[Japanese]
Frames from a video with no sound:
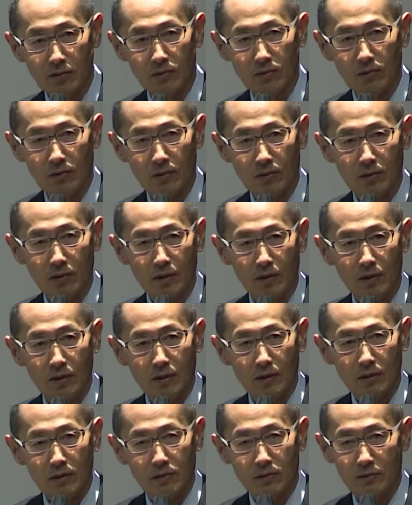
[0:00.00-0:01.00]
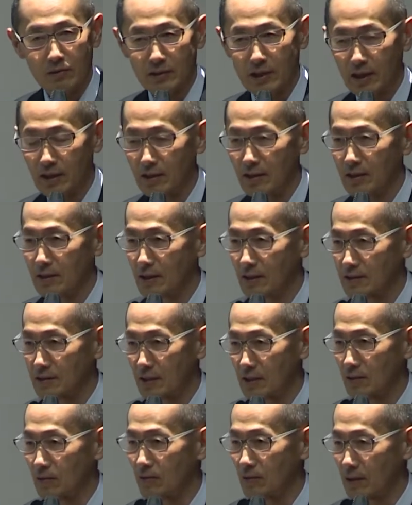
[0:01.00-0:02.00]
こう大変な
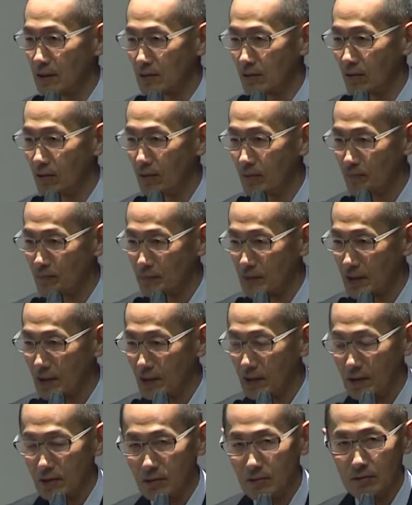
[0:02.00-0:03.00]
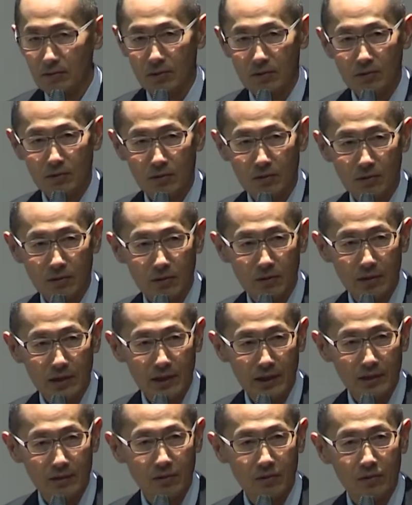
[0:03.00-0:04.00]
作業かということを
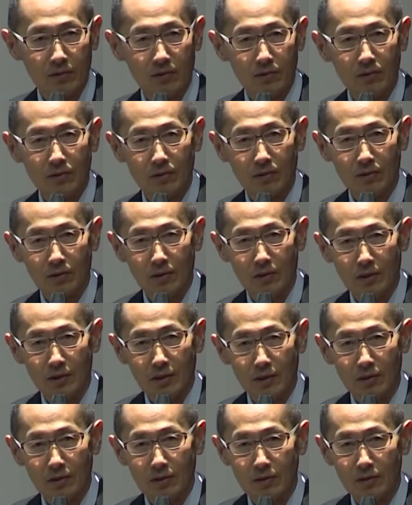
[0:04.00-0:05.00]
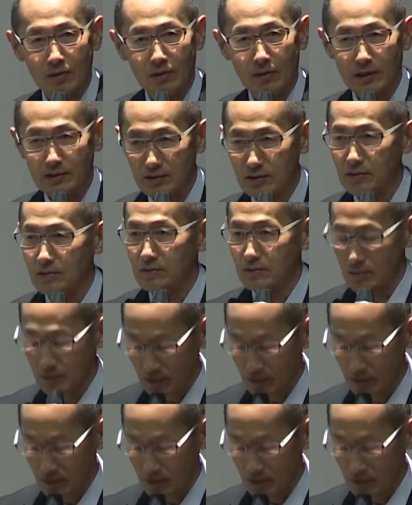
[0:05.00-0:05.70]
あの熱く